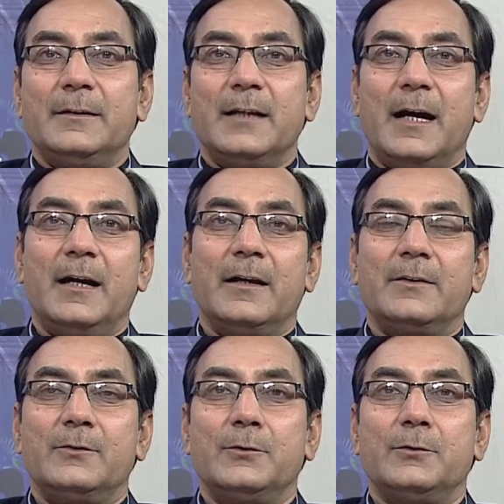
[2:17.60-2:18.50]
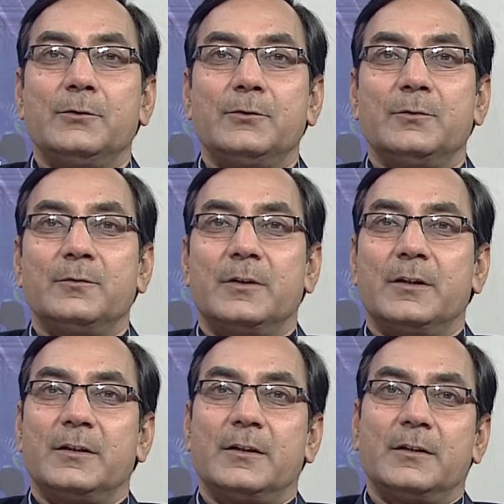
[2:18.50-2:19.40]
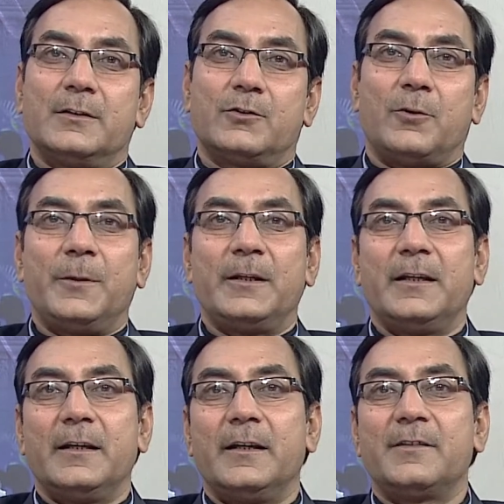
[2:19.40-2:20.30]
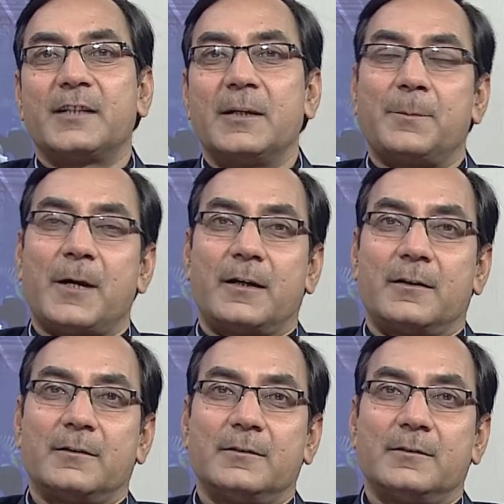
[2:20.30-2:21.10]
यहाँ जो टॉपिक है स्तनपान